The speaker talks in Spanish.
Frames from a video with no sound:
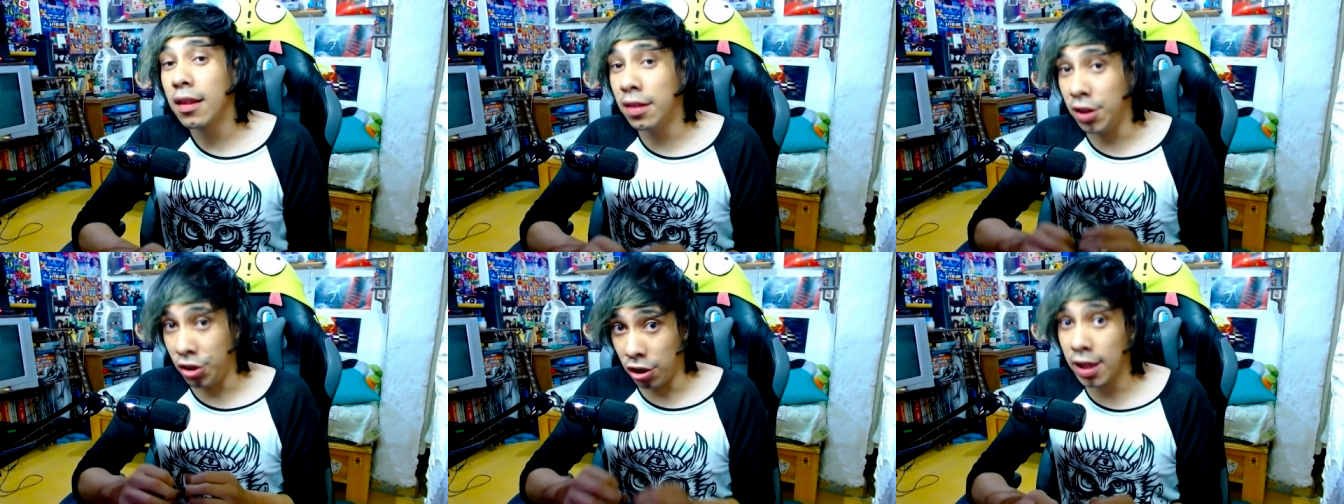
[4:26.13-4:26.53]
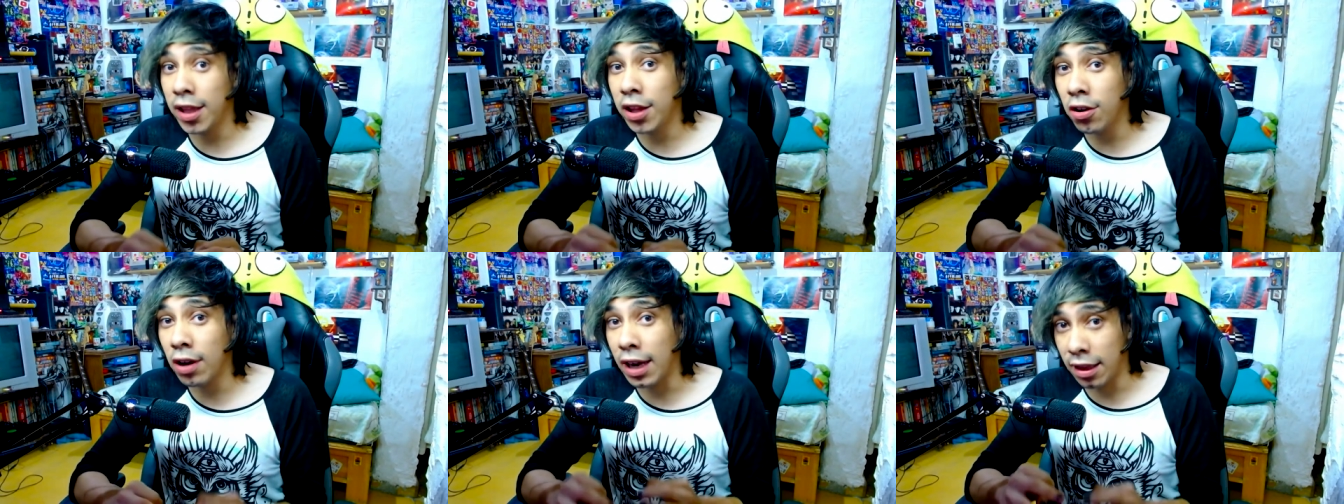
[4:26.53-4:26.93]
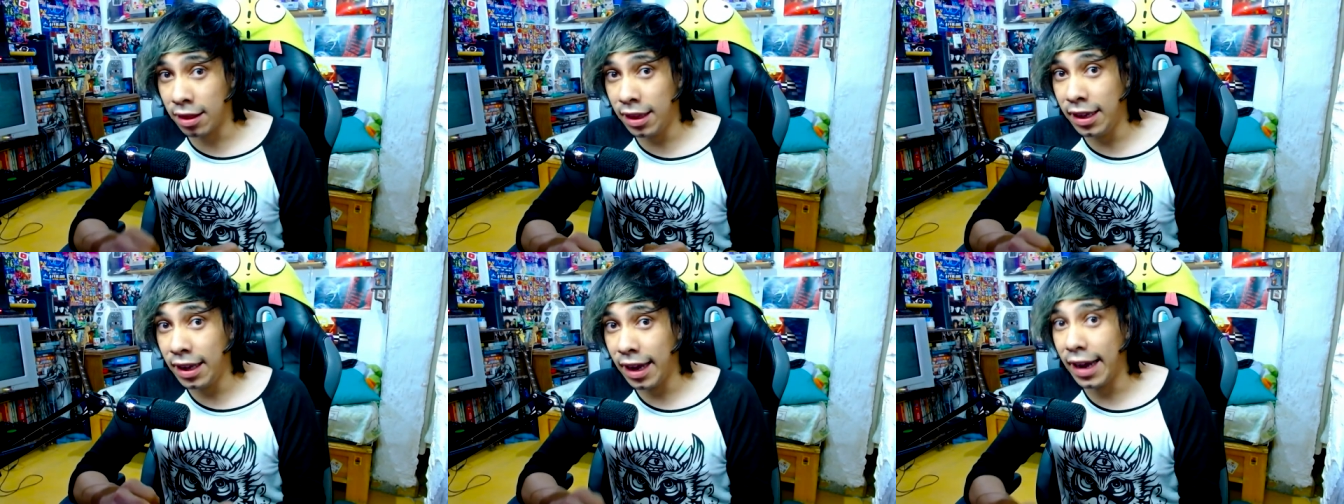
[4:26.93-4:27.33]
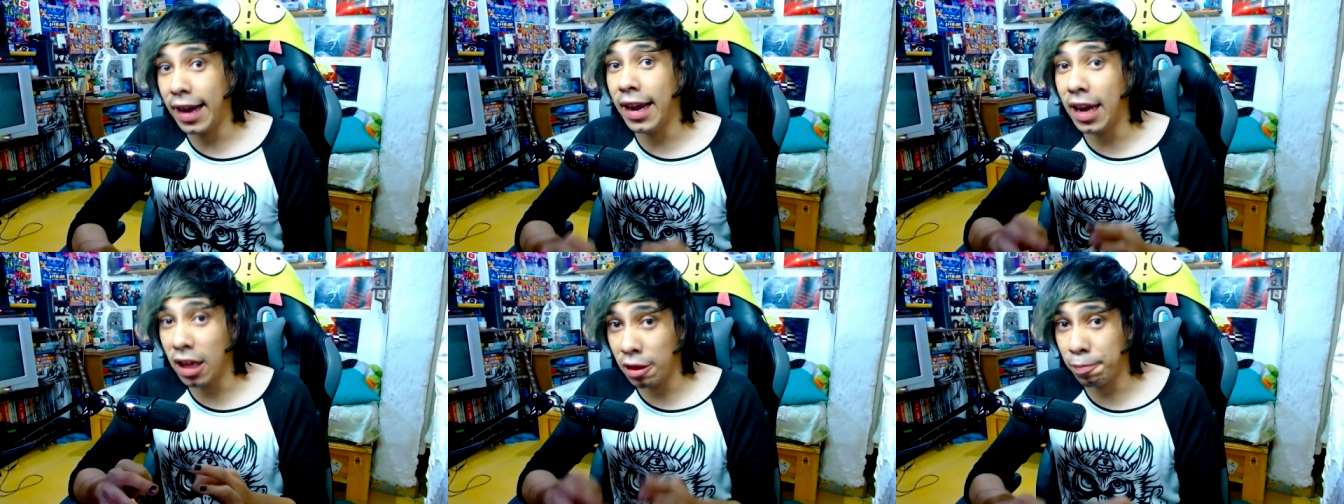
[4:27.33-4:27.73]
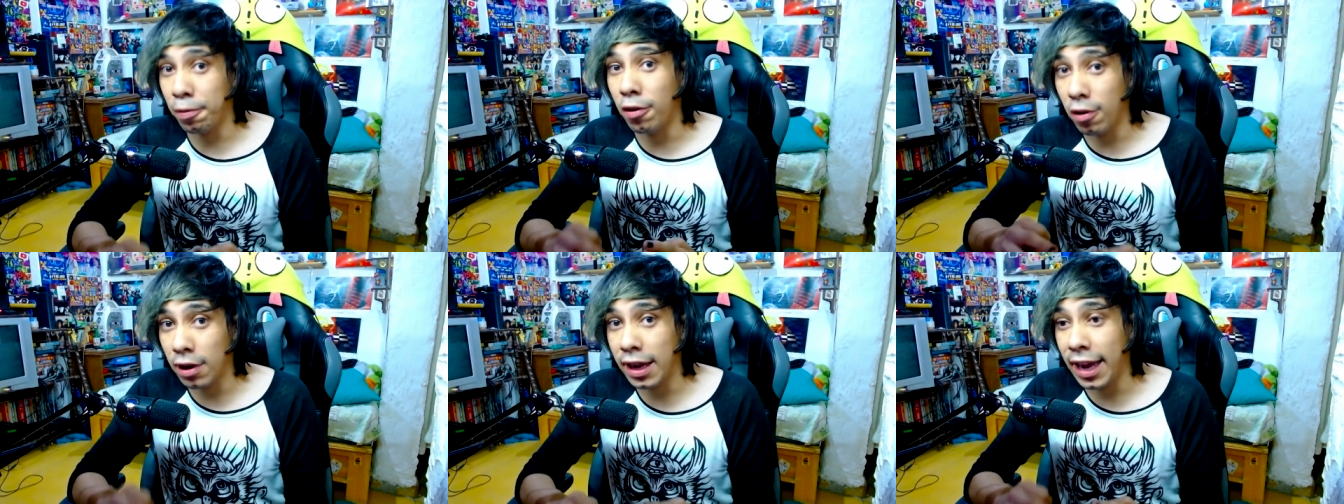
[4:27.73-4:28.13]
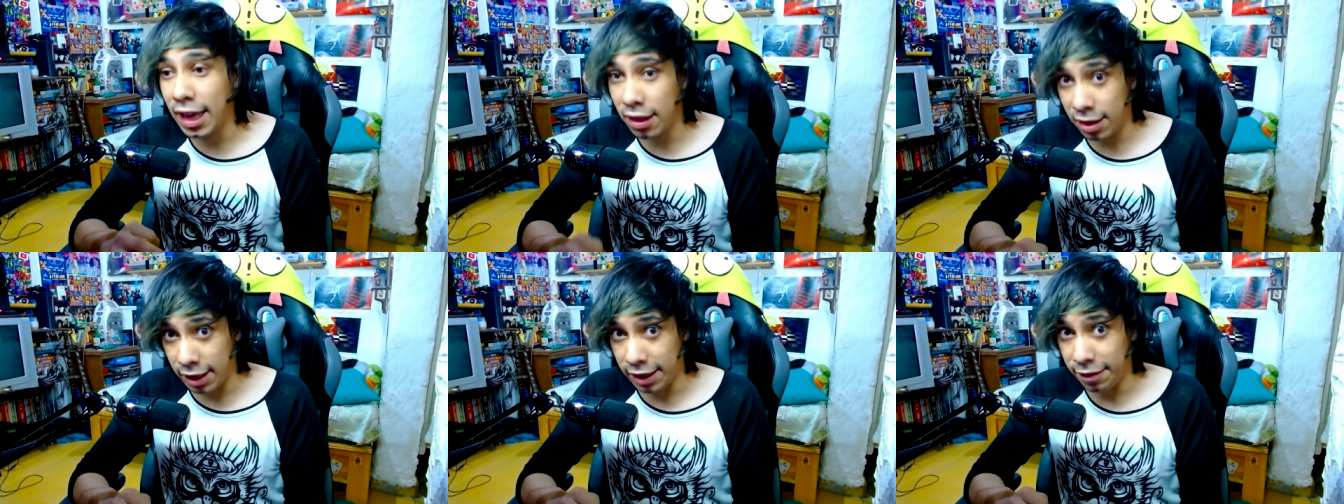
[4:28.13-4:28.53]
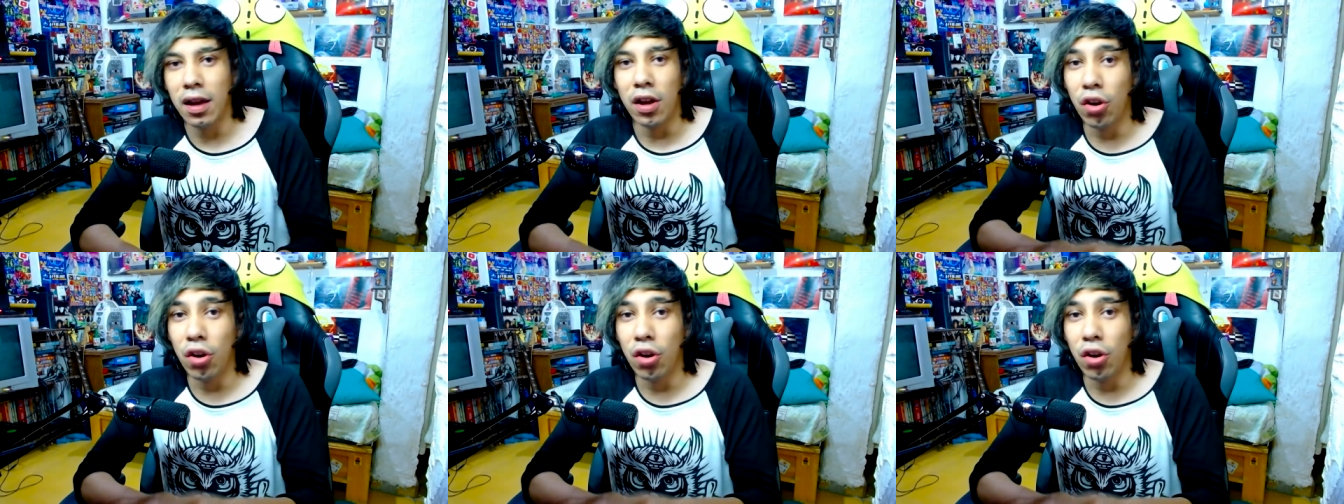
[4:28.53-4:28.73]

Si yo te digo que sí, es porque sí.